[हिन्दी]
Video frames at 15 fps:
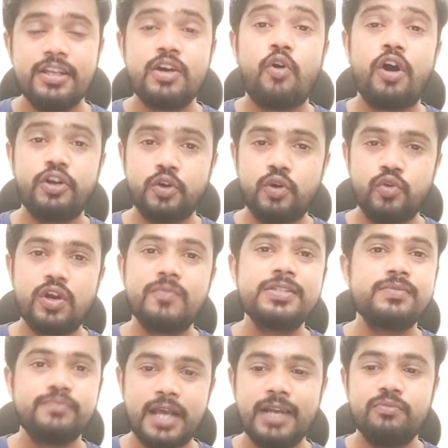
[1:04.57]
फिर ऑडोर को हम
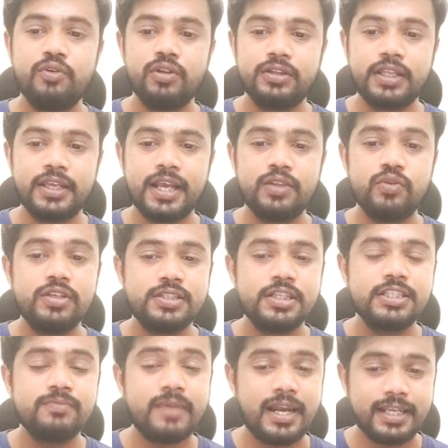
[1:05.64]
स्मेल बोलते हैं तो
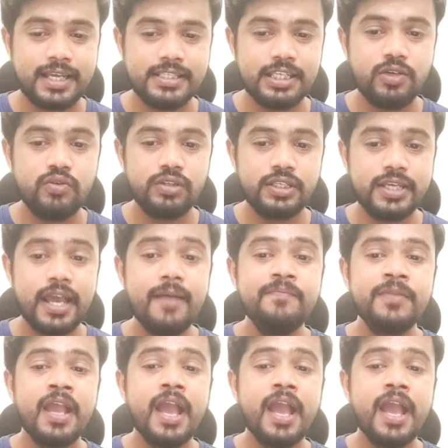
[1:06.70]
इसकी स्मेल कैसी होती है